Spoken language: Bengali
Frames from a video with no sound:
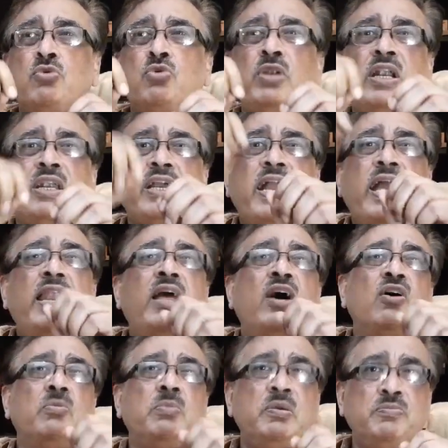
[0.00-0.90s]
কোনো একটা
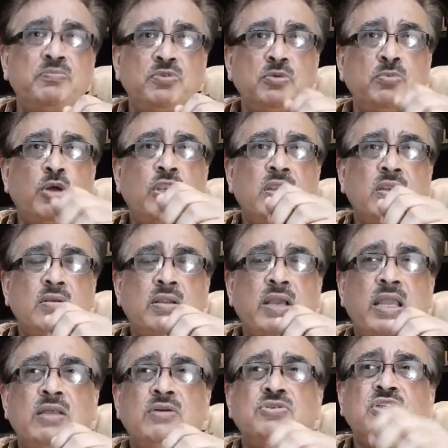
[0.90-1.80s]
খেলা হবে ফুটবল
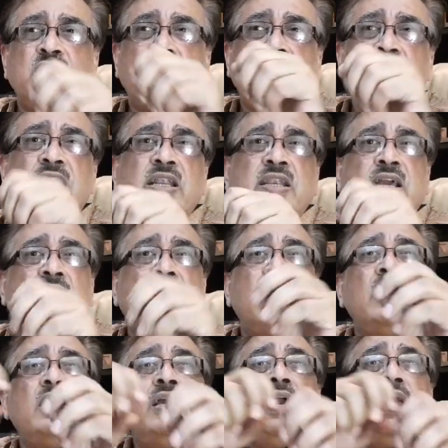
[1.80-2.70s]
খেলা হচ্ছে ক্রিকেট খেলা